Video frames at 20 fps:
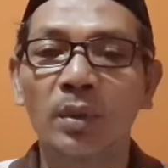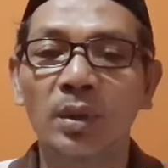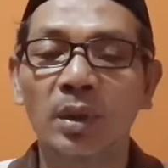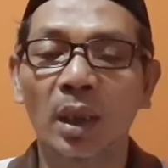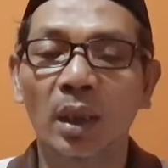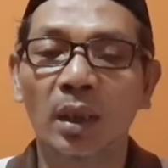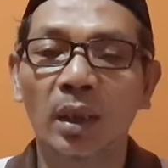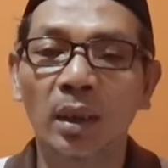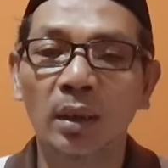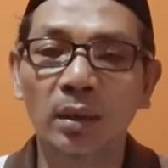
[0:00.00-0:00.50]

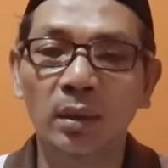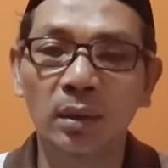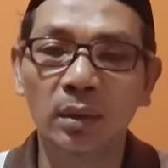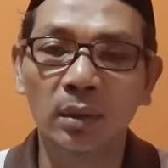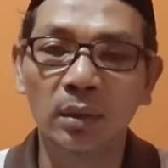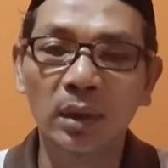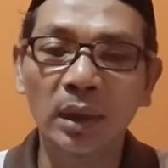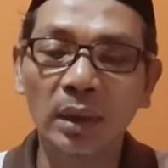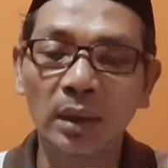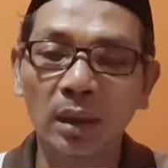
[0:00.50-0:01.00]
menjangkit
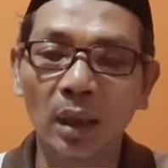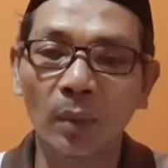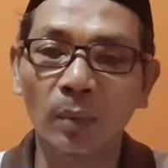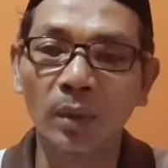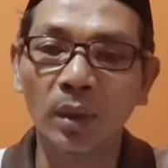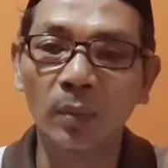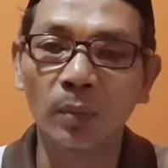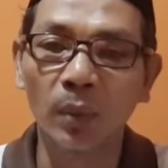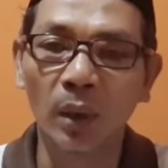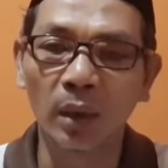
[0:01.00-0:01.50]
tidak
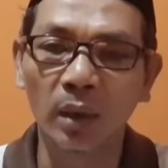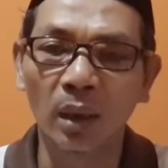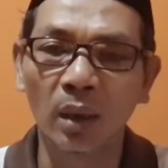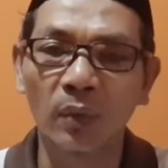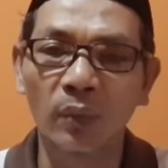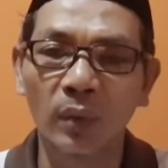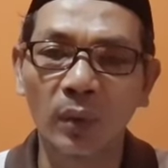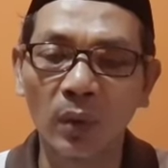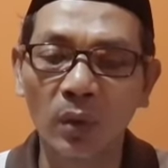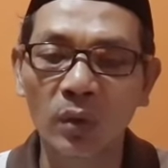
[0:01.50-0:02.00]

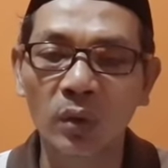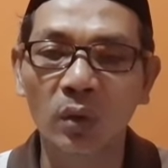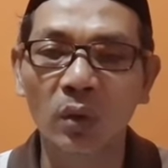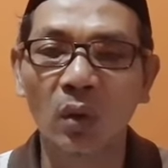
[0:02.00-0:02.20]
menyebarkan virus